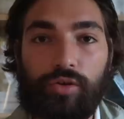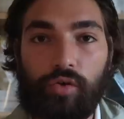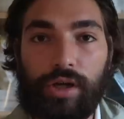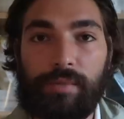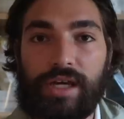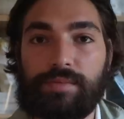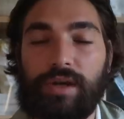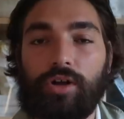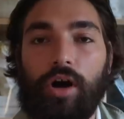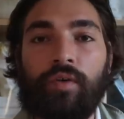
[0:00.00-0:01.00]
Yuri
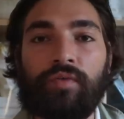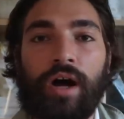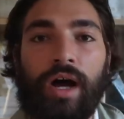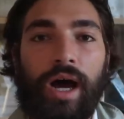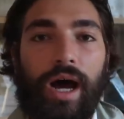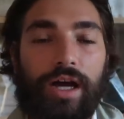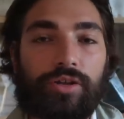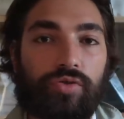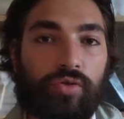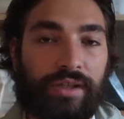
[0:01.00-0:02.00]
Bezmenov a
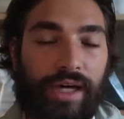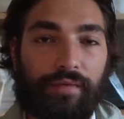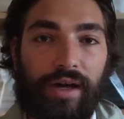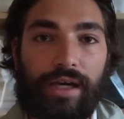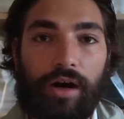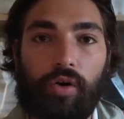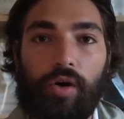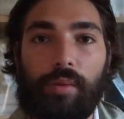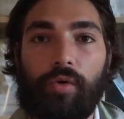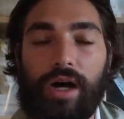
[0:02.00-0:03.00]
dû travailler en
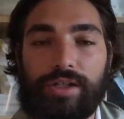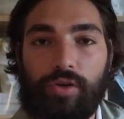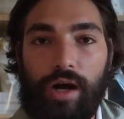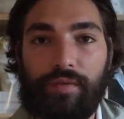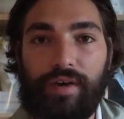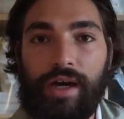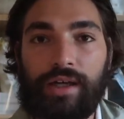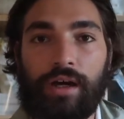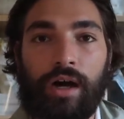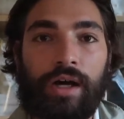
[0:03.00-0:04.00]
collaboration
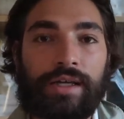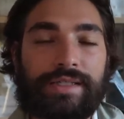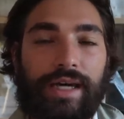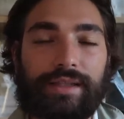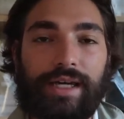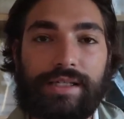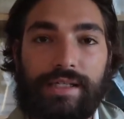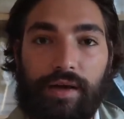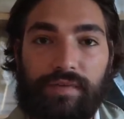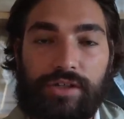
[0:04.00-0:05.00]
avec certains
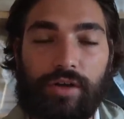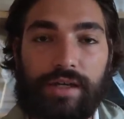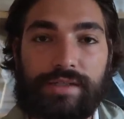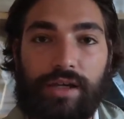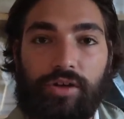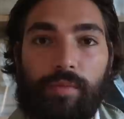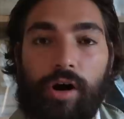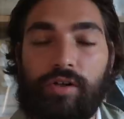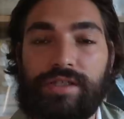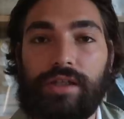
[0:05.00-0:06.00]
services de
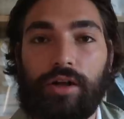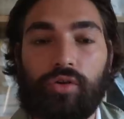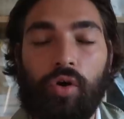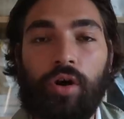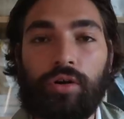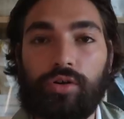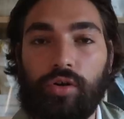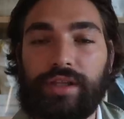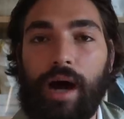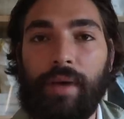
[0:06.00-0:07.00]
renseignement occidentaux,
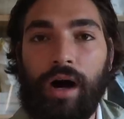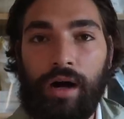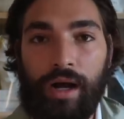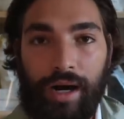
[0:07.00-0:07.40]
notamment